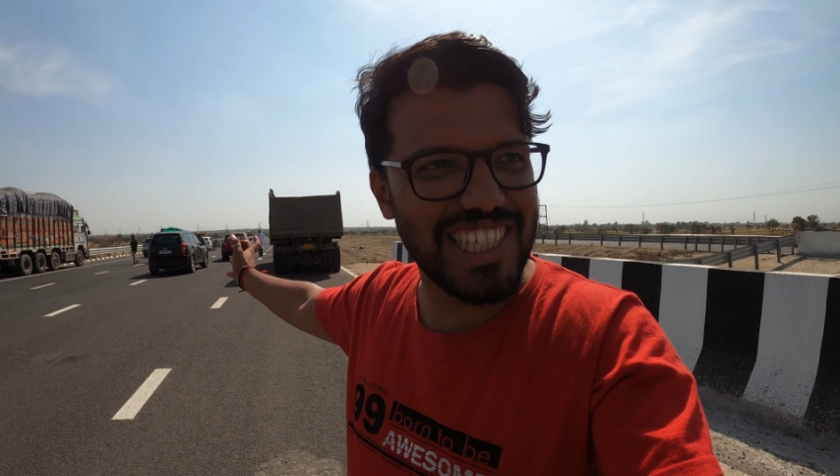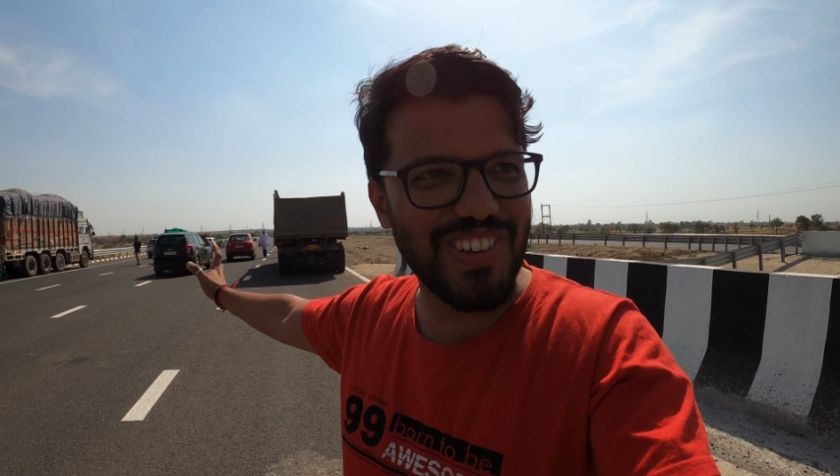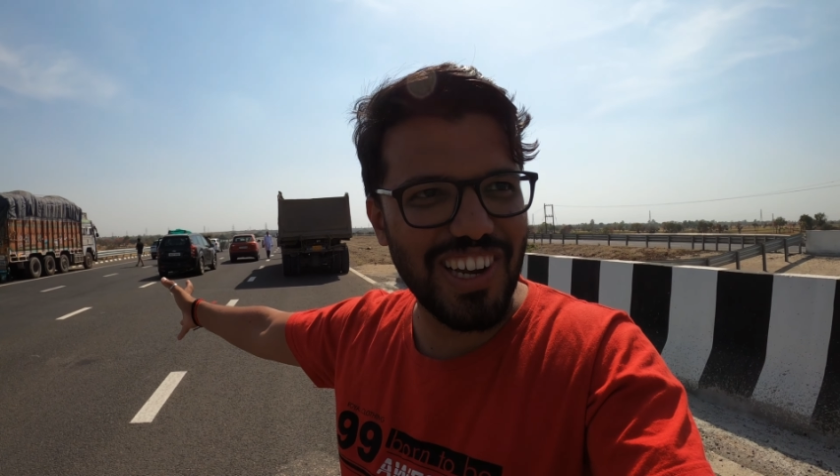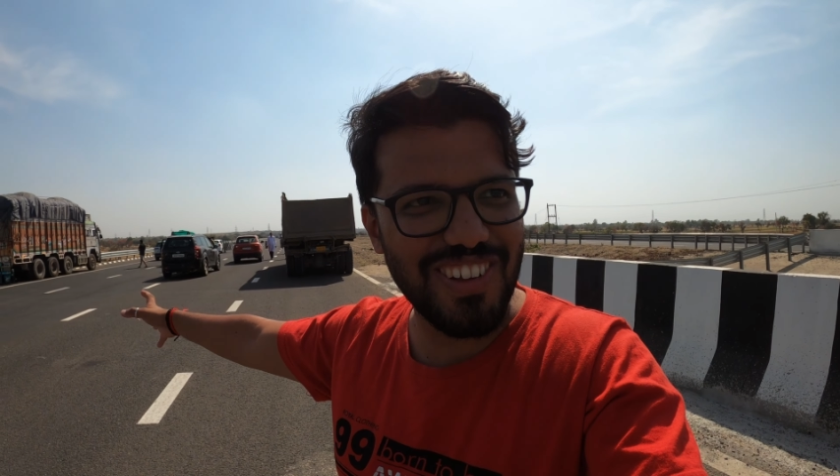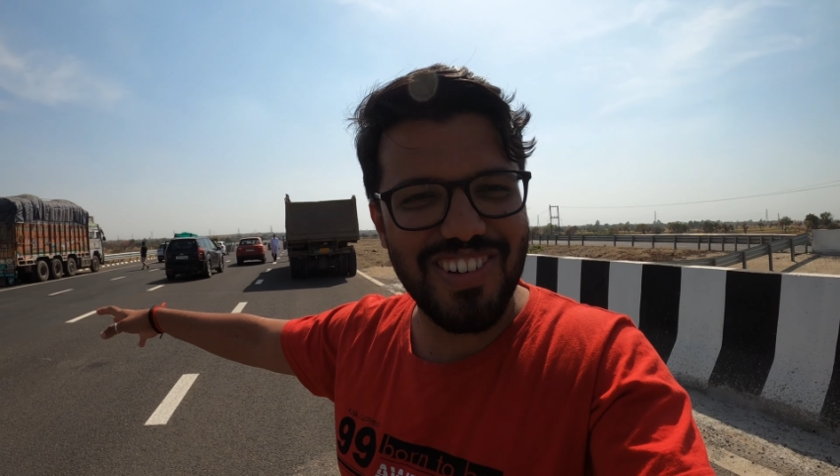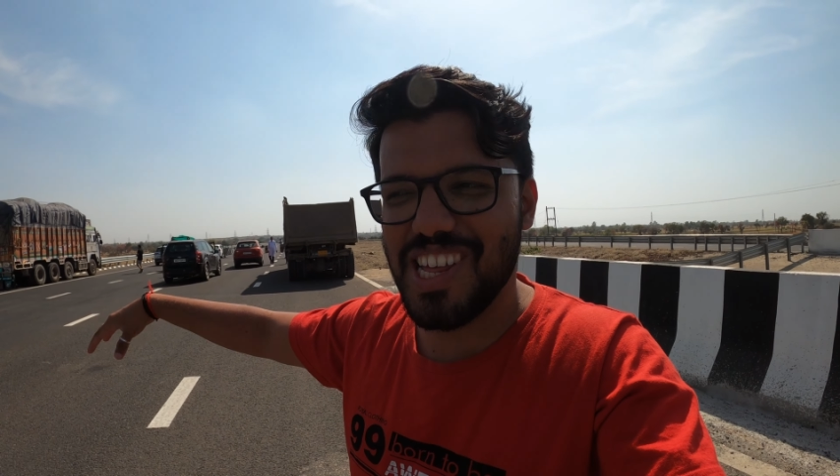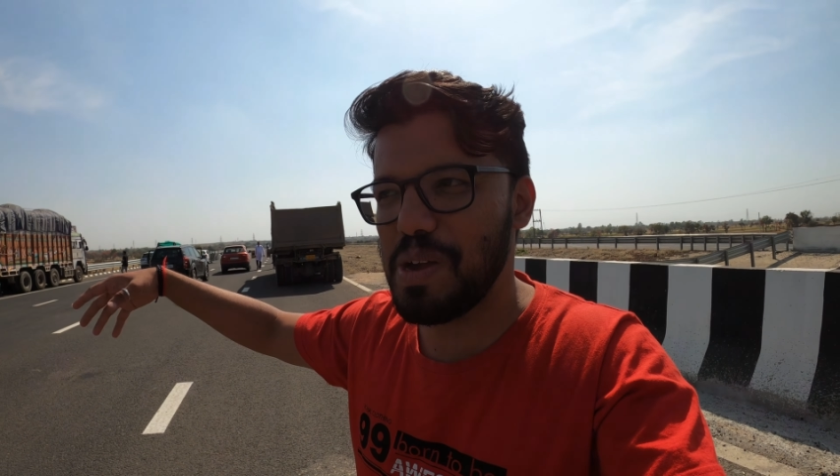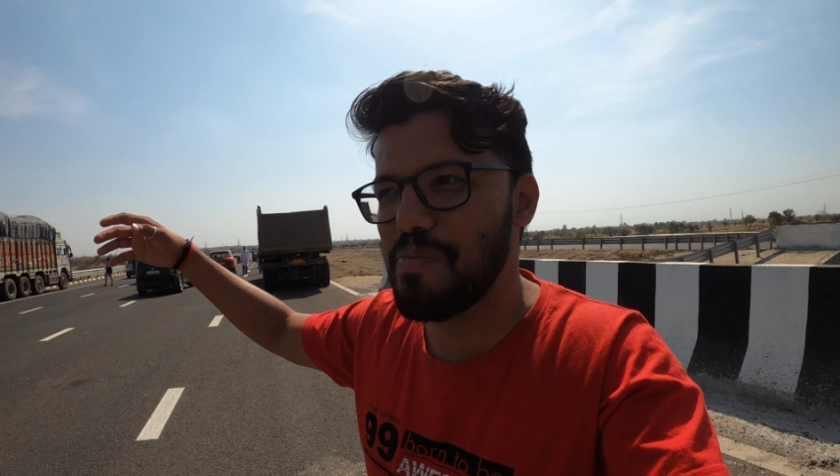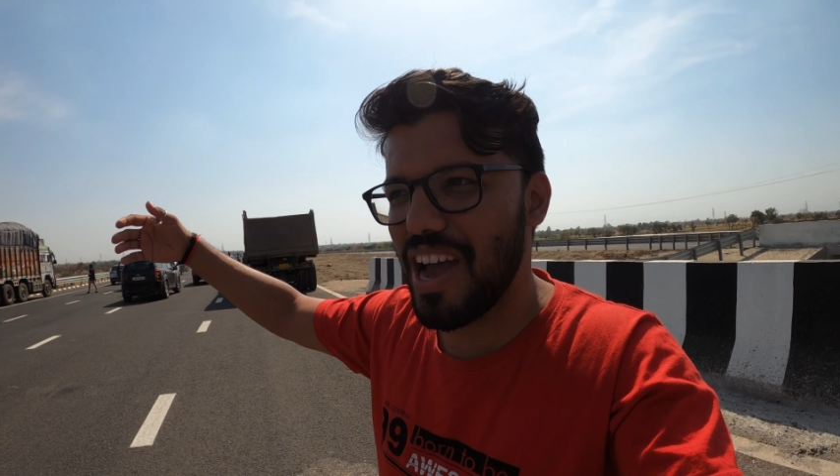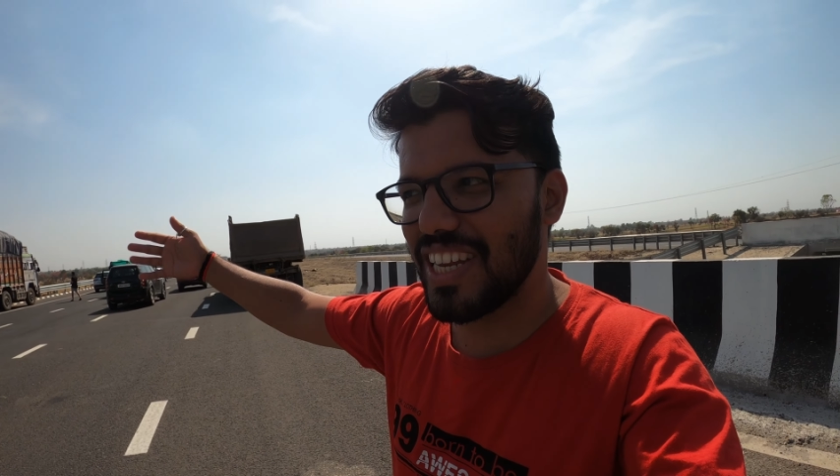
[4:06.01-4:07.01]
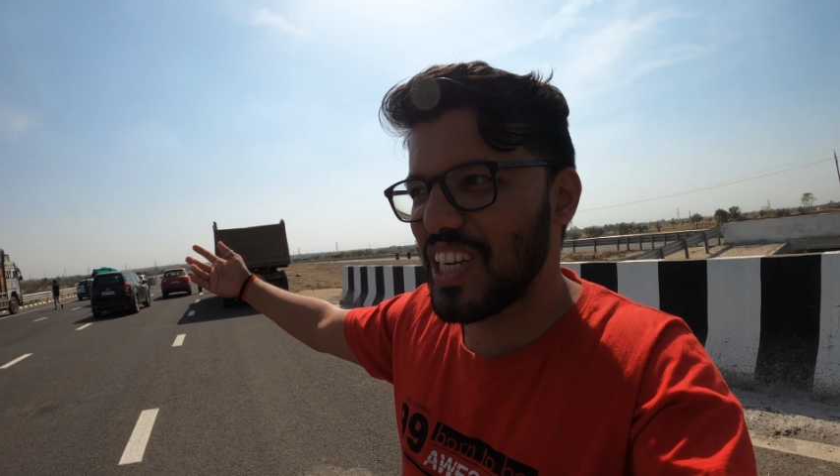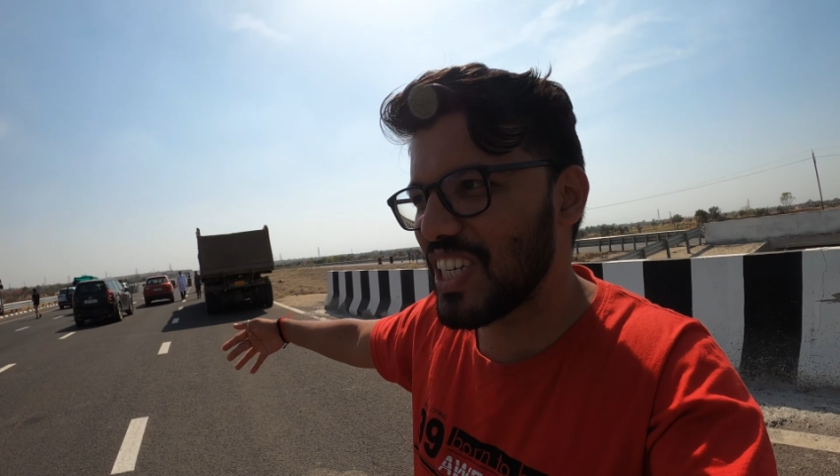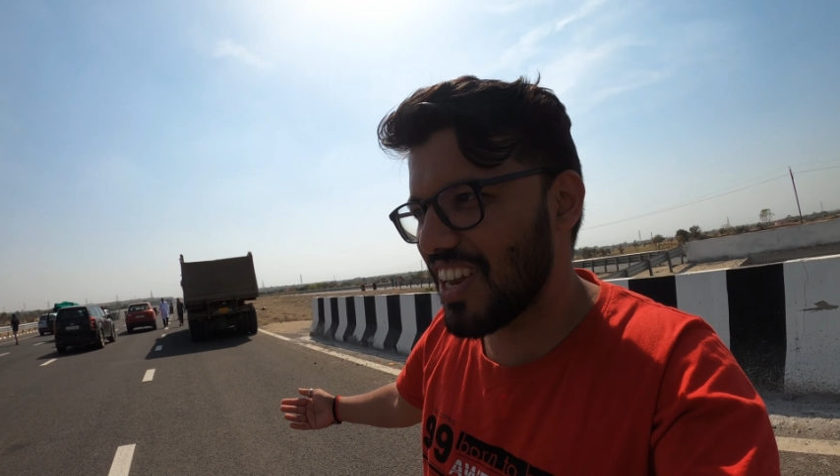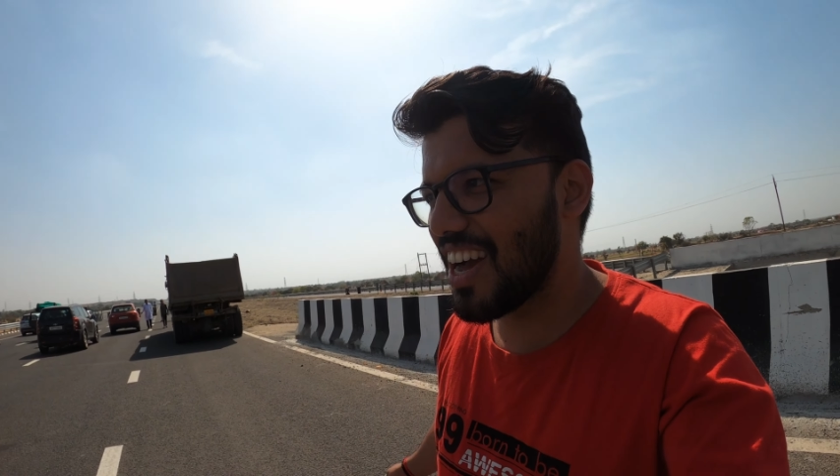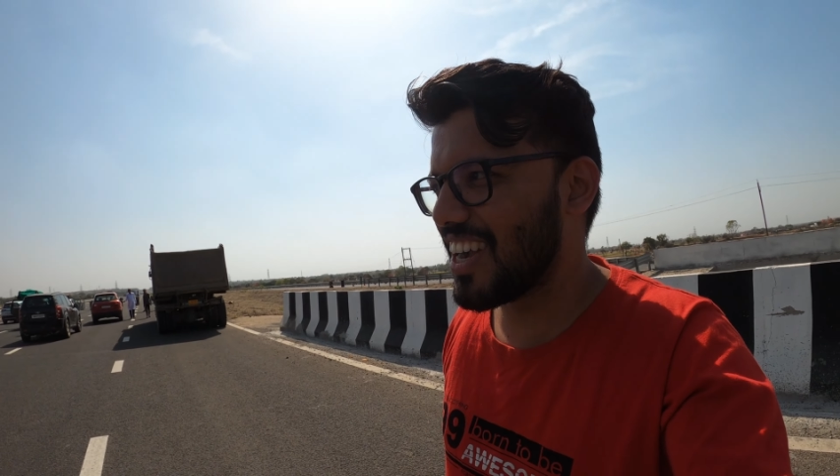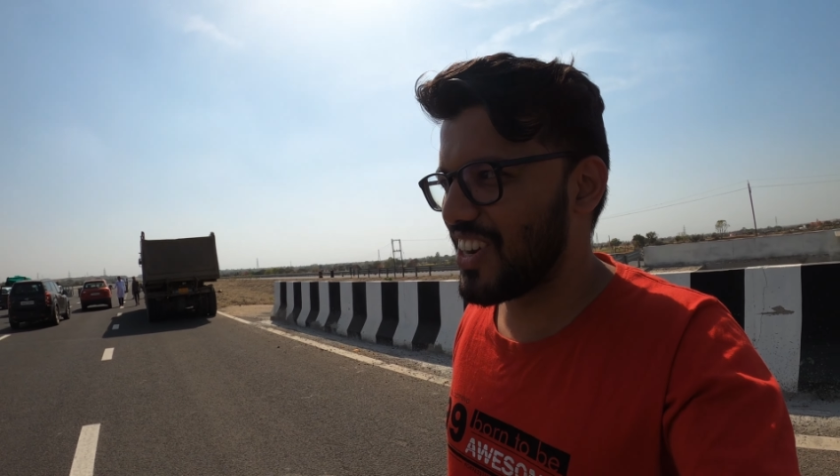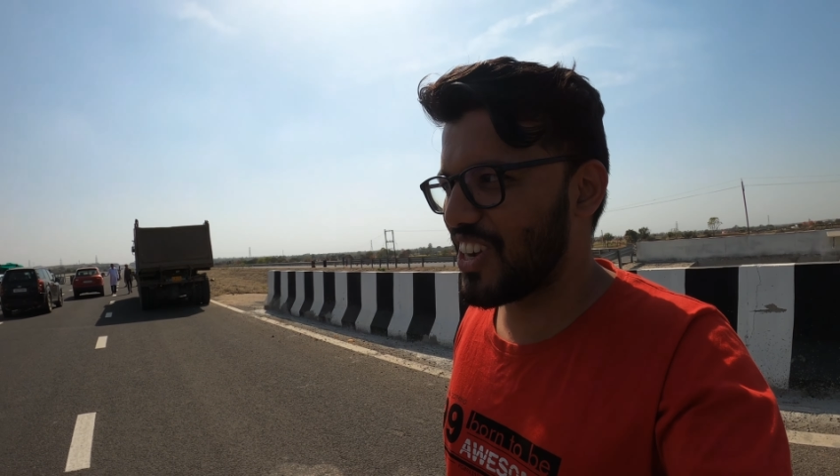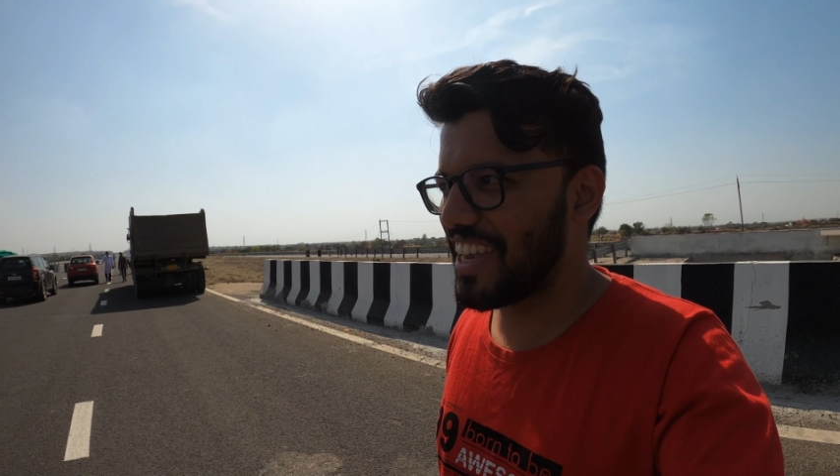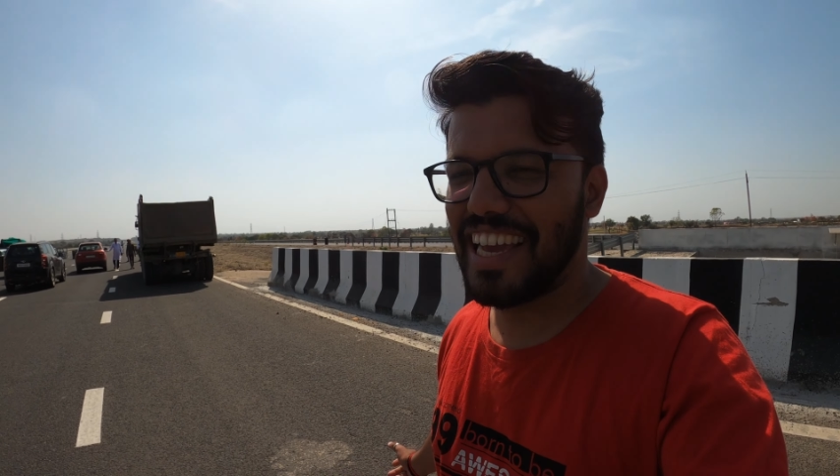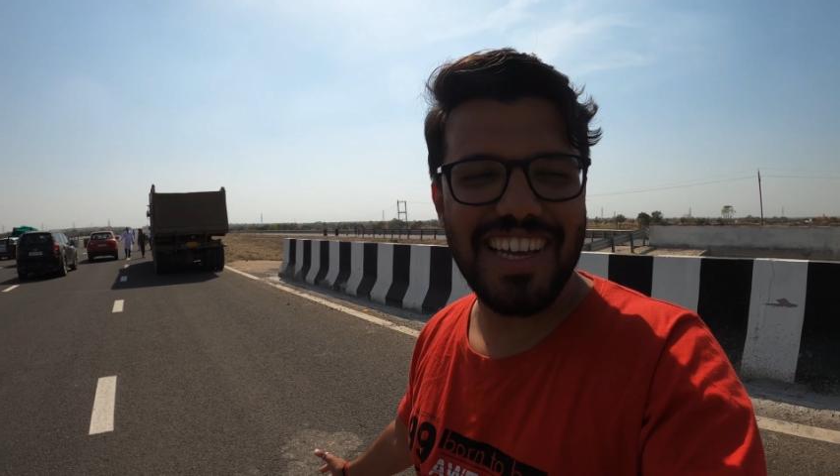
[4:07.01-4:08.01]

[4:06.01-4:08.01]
ऐसे ही वाली फीलिंग है बैरिकेड्स लगा के रखे